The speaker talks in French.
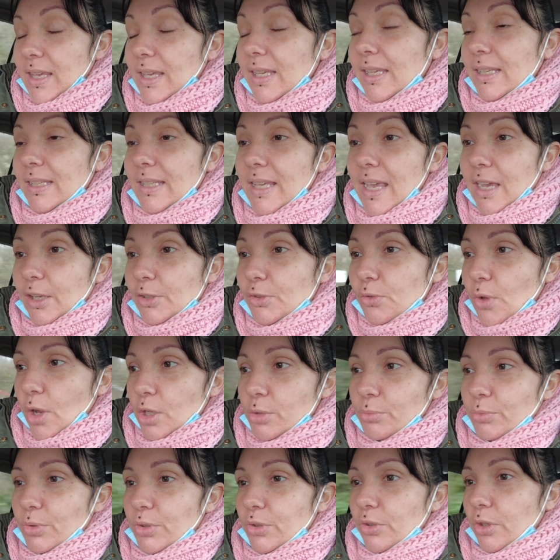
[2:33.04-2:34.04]
et hier
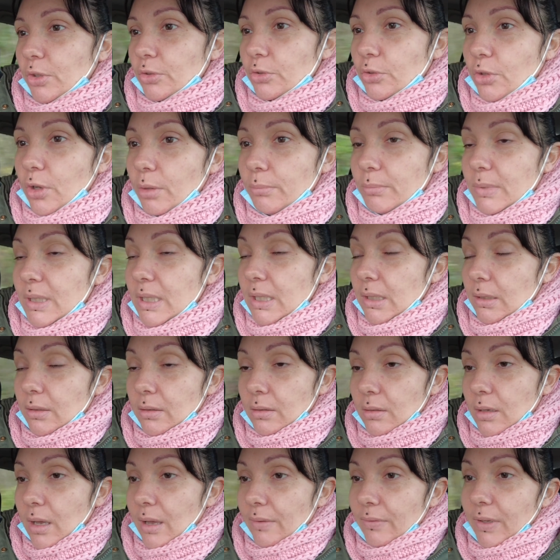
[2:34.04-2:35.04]
soir je me suis endormie
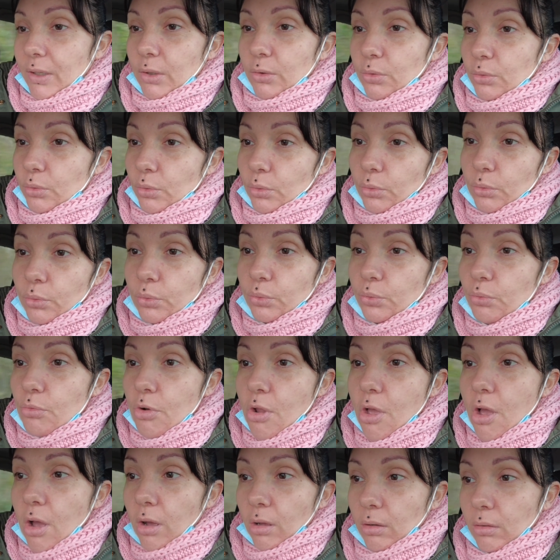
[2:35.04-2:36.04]
euh, avec une
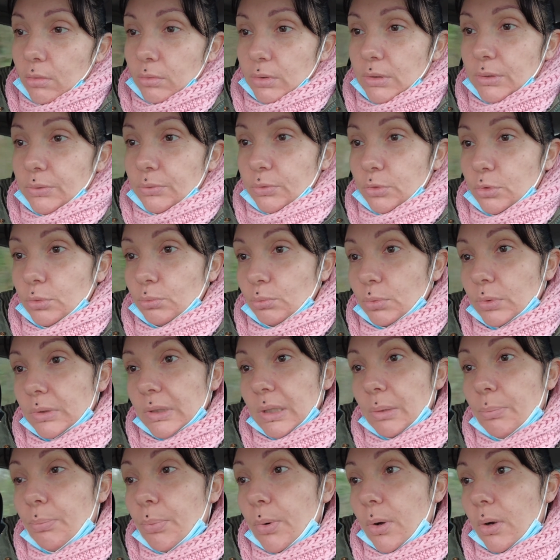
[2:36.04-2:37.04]
douleur au niveau de
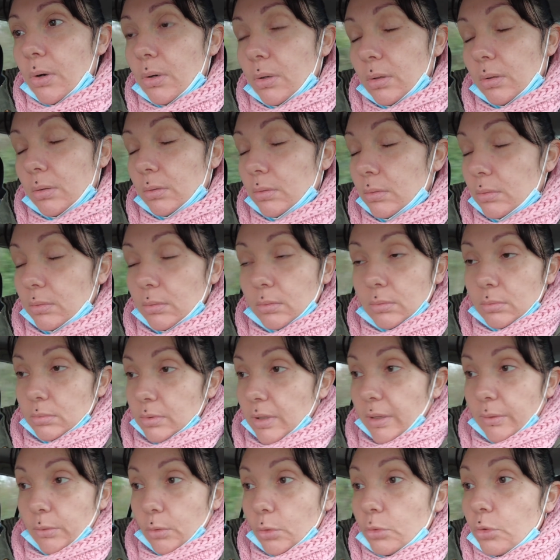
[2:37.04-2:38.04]
mon épaule euh,
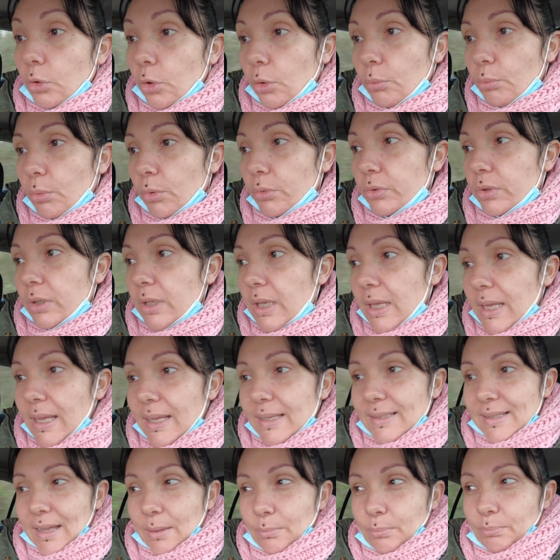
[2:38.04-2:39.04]
d'un autre monde
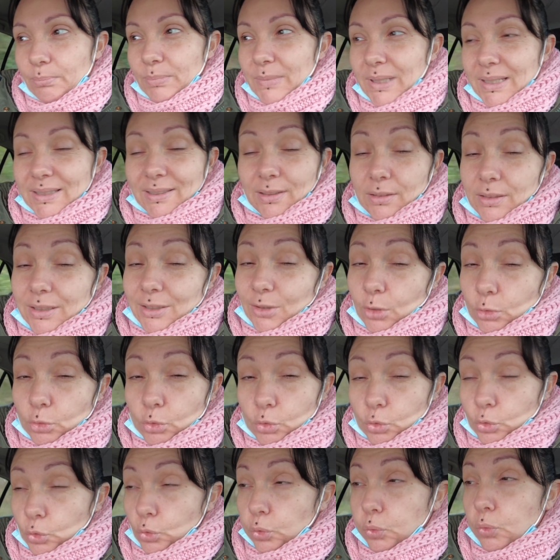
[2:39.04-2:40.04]
ça me descendait dans
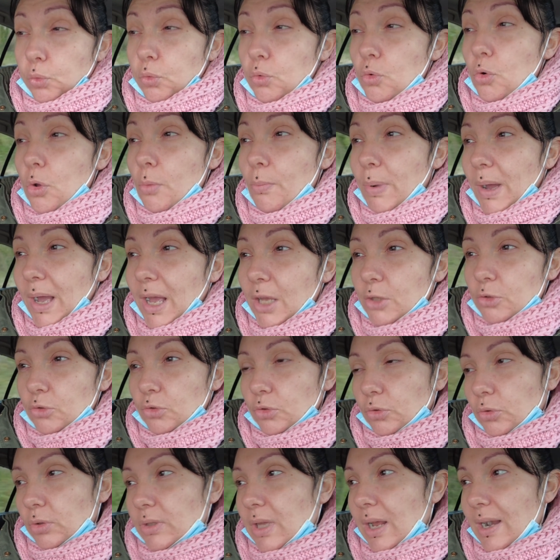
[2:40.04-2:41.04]
tout le bras
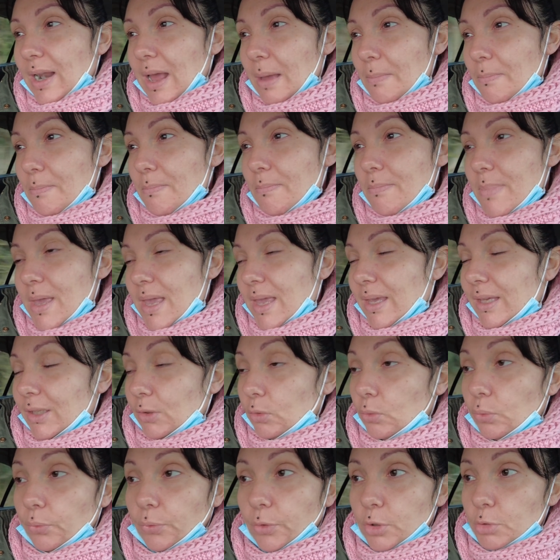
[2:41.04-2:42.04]
jusque dans la main
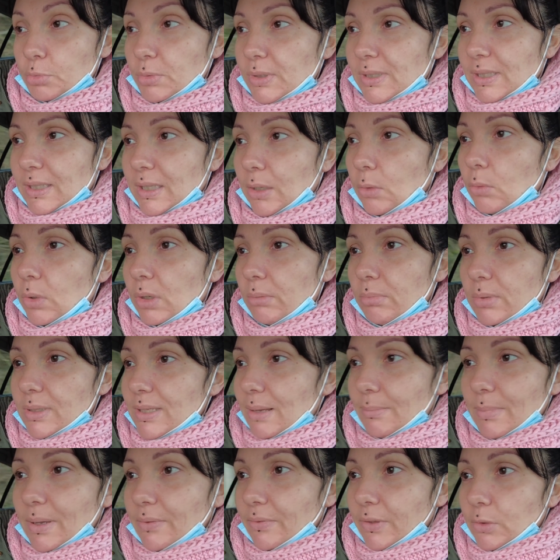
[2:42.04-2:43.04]
et tout franchement c'était horrible
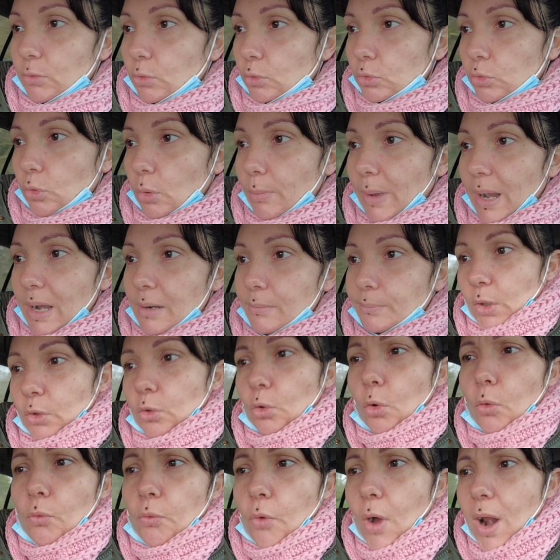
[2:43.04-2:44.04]
ça m'a fait trop trop mal
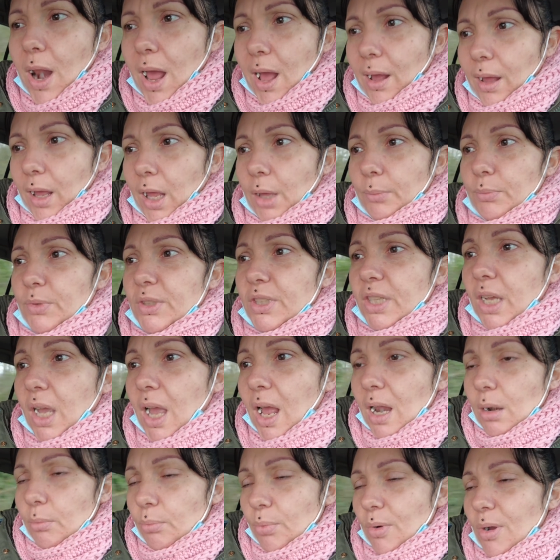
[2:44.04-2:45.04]
donc voilà un petit
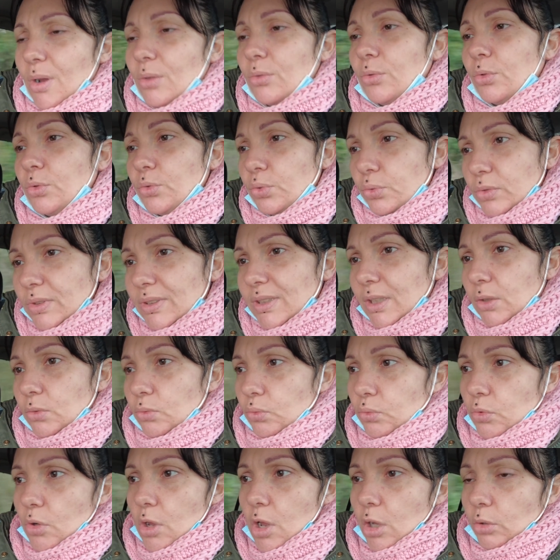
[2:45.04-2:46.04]
ras-le-bol de toutes ces
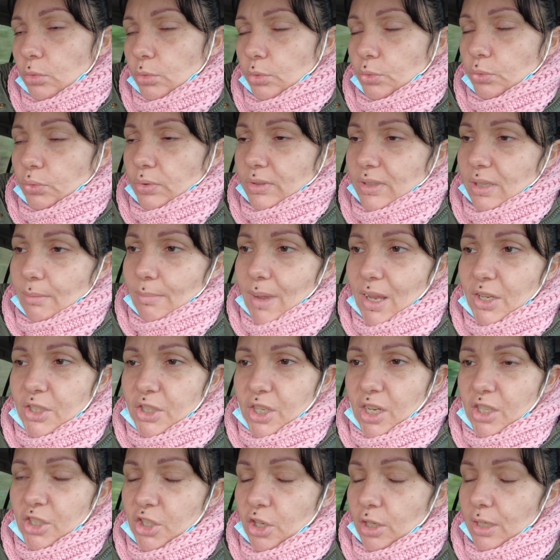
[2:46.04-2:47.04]
douleurs de tous ces
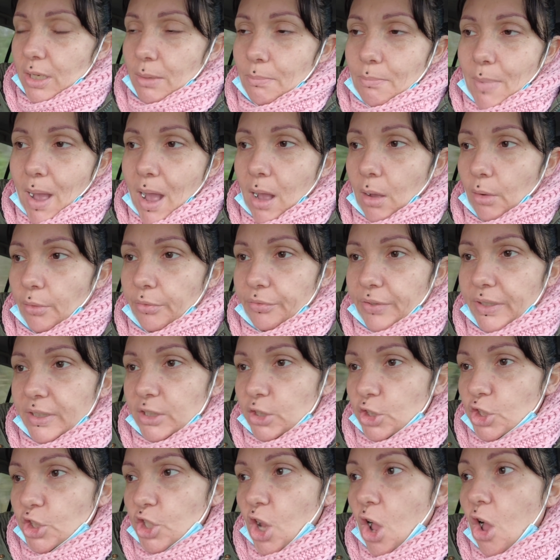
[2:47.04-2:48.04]
machins j'en ai marre en fait
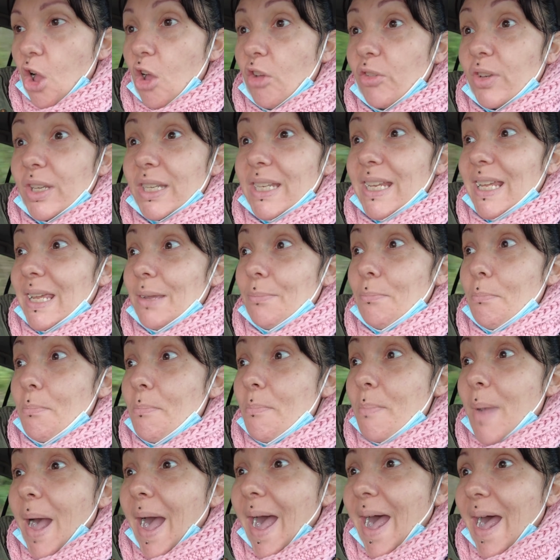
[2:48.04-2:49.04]
j'en ai
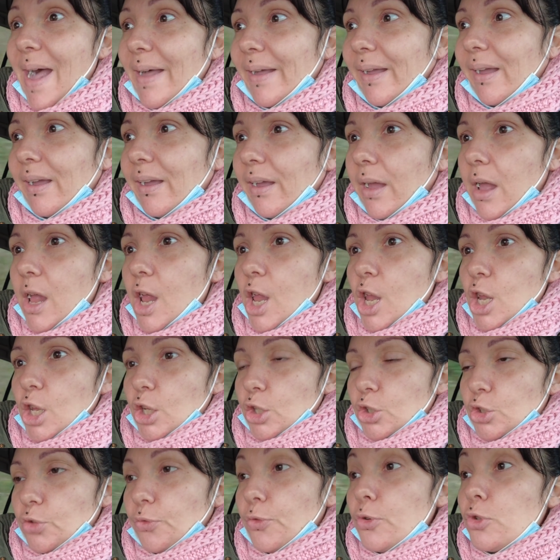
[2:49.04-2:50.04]
marre
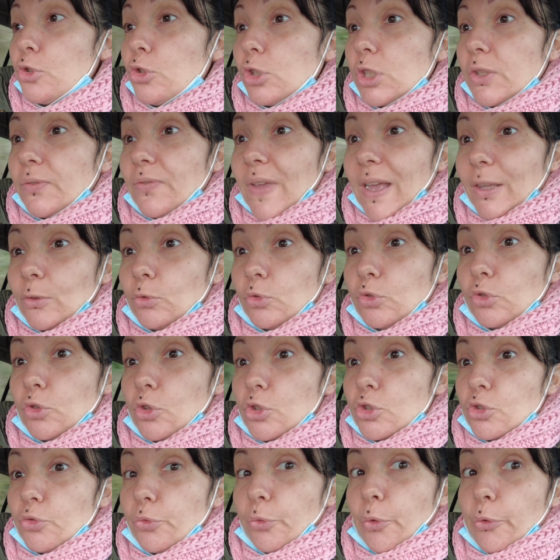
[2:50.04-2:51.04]
je veux juste faire tout ce
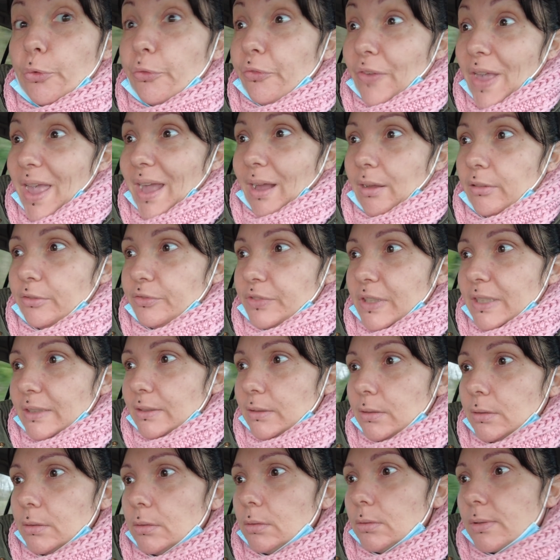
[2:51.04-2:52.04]
que je veux faire en
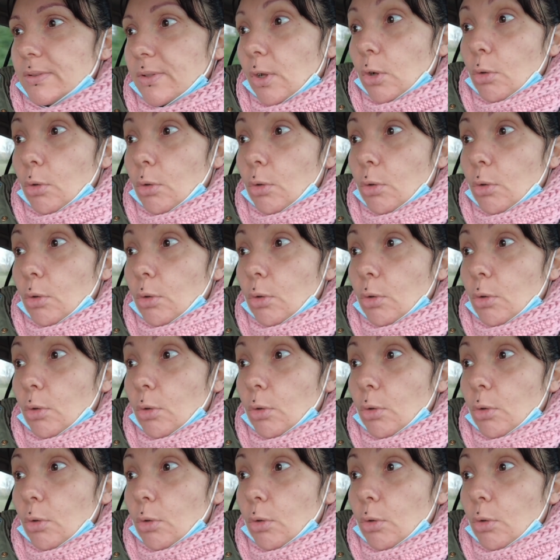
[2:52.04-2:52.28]
fait euh,